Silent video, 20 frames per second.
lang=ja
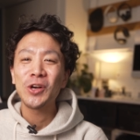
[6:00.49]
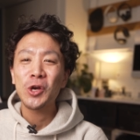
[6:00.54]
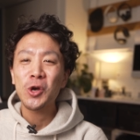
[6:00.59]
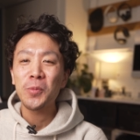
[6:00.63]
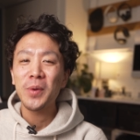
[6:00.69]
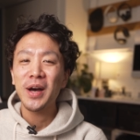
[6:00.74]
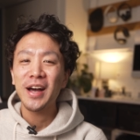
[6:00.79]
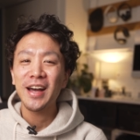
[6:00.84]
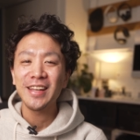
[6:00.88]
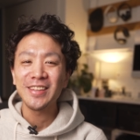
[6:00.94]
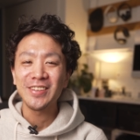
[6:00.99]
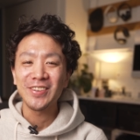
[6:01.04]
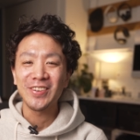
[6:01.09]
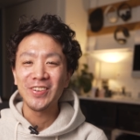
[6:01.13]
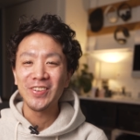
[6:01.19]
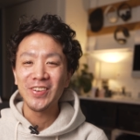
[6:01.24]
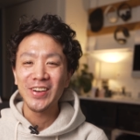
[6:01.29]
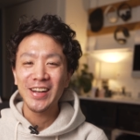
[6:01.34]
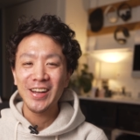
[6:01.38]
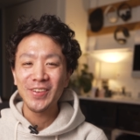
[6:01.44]
の細かいと
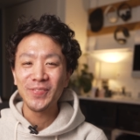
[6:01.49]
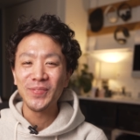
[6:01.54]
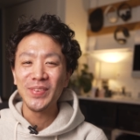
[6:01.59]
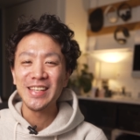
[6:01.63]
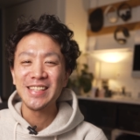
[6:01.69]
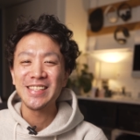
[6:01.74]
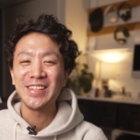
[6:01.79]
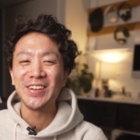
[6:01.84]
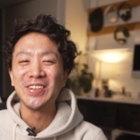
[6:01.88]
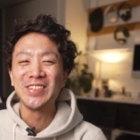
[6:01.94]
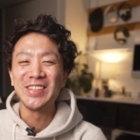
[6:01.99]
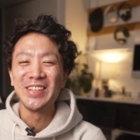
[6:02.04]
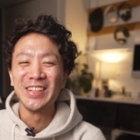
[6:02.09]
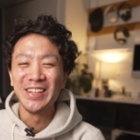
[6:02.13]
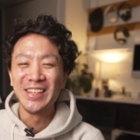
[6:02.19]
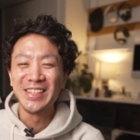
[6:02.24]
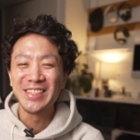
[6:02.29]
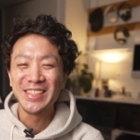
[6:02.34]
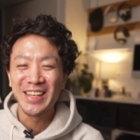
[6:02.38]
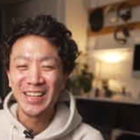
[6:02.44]
ころは勘弁してほしい
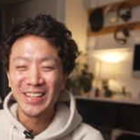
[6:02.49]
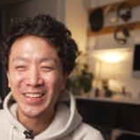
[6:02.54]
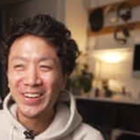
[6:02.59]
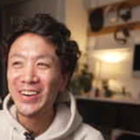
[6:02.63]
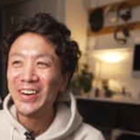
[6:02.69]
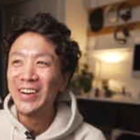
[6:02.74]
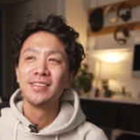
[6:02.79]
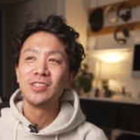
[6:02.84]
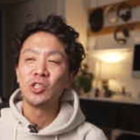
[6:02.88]
んですけど、